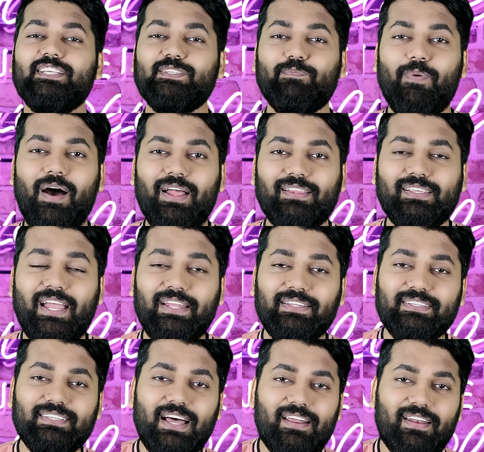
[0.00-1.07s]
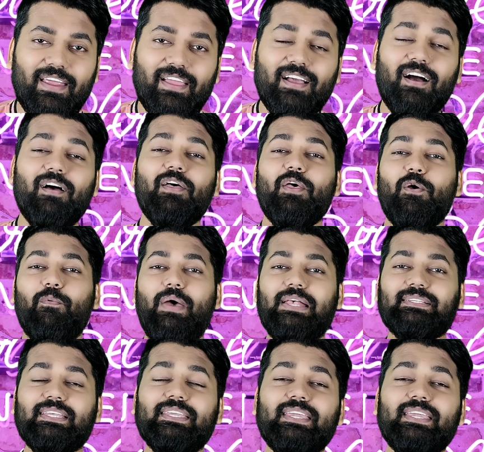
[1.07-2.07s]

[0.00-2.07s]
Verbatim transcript: इस बात का इंतजार रहेगा वैसे